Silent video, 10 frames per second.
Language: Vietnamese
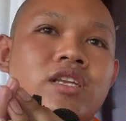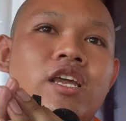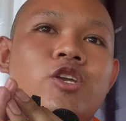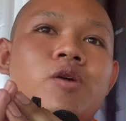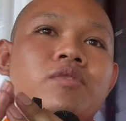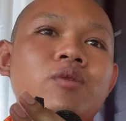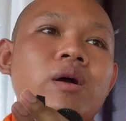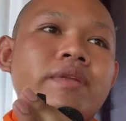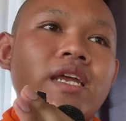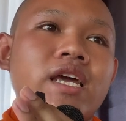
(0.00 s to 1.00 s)
Nhìn nhôm tàu
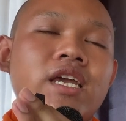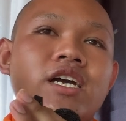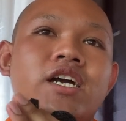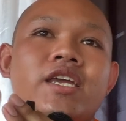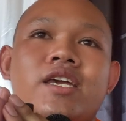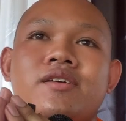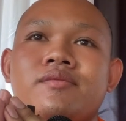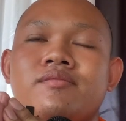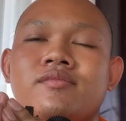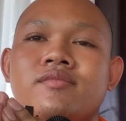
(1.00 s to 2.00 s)
bọc tè đấy khơi nhé.
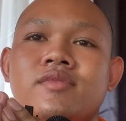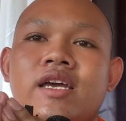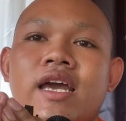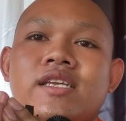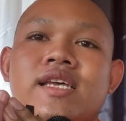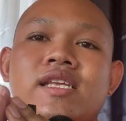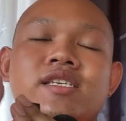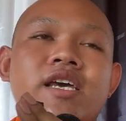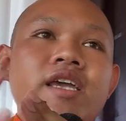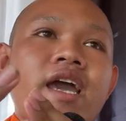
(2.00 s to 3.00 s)
À sạch
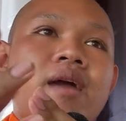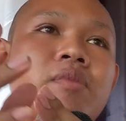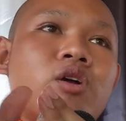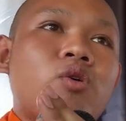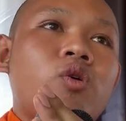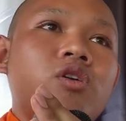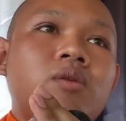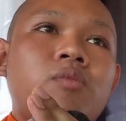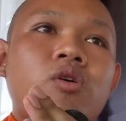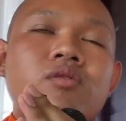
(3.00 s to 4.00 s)
xây hạ mặc cú
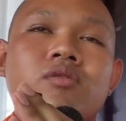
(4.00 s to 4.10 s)
nâng mục.